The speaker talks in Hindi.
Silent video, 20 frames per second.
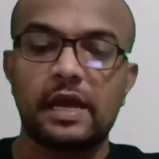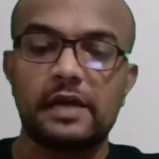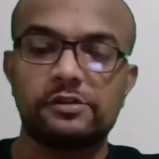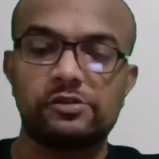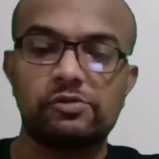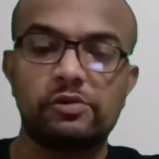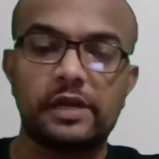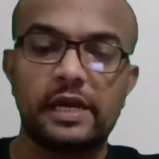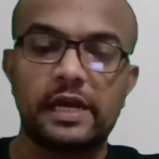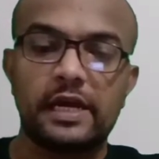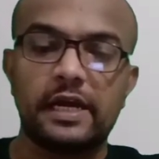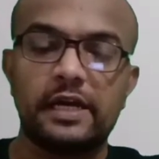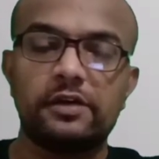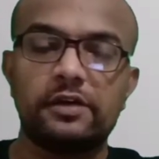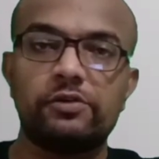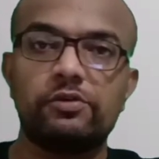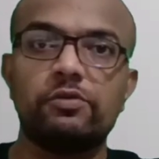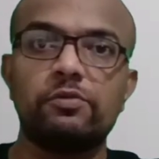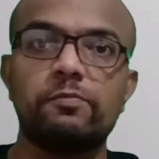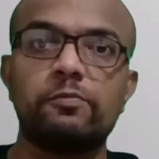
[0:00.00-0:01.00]
एक्चुअली है
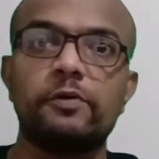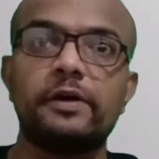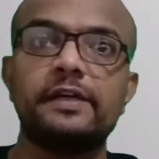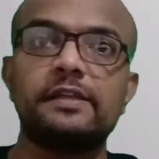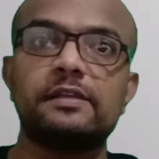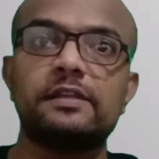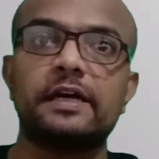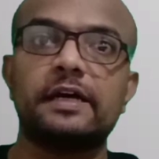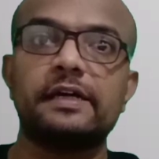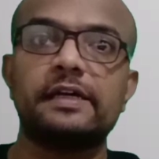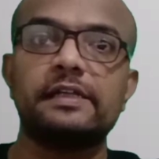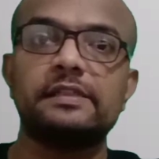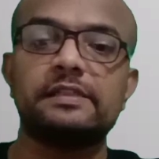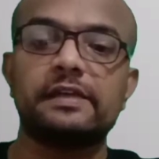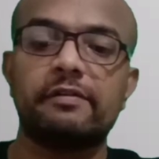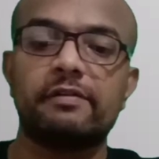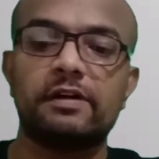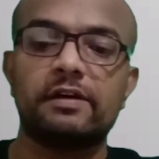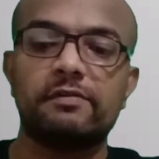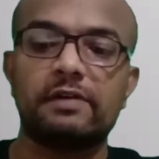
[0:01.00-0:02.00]

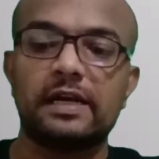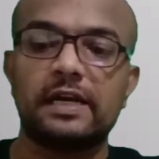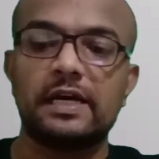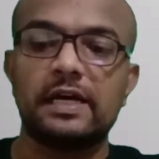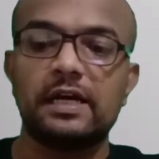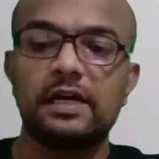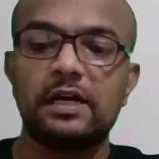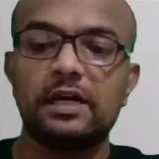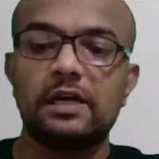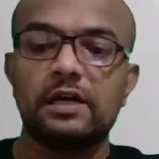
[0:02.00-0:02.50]
2.37 वाला